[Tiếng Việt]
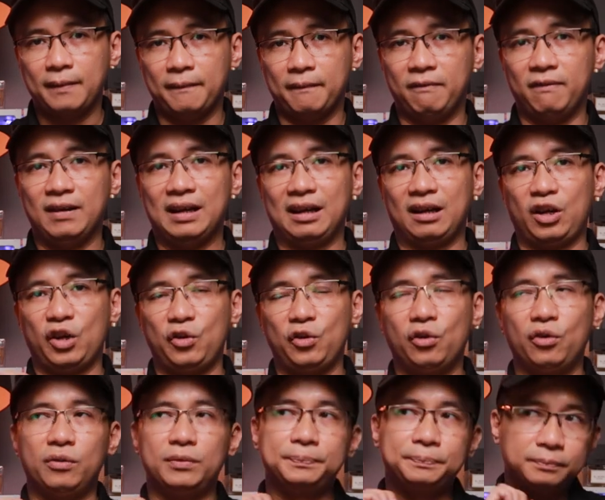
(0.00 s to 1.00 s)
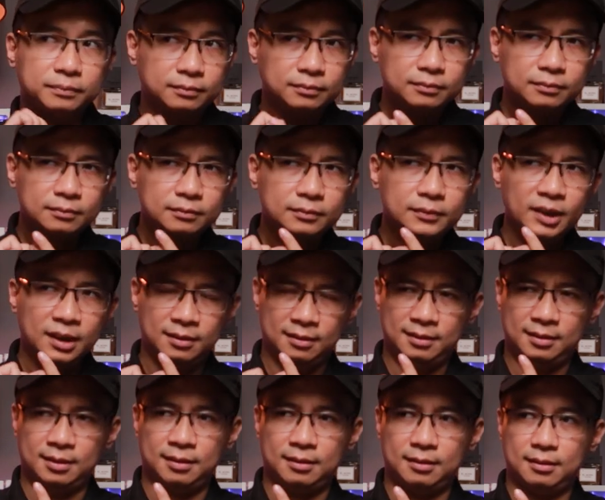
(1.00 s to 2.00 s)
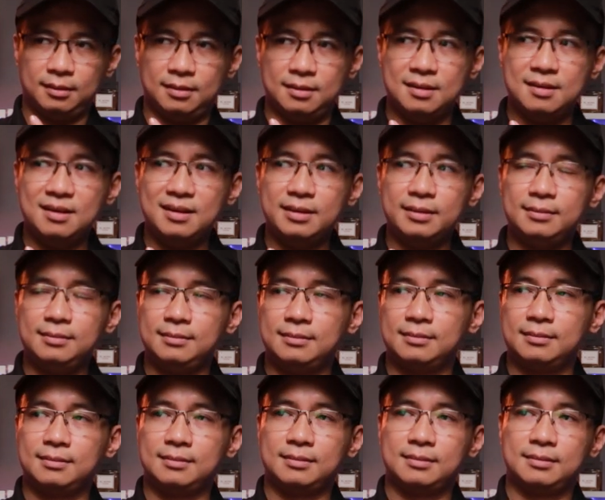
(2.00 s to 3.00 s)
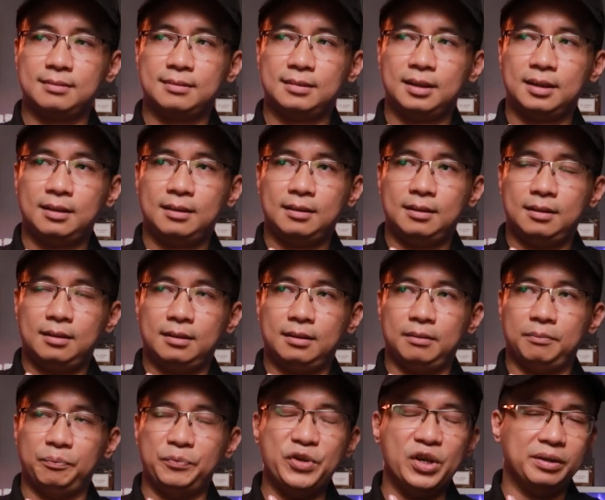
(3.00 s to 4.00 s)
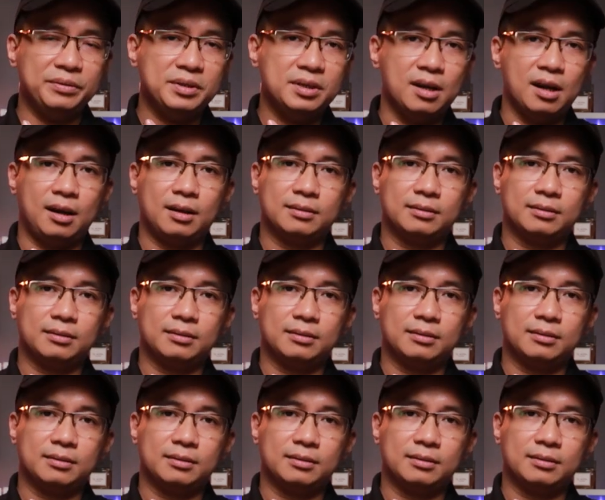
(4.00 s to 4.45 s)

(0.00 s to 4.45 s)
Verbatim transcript: và cái độ uh, hơi nhựa nhựa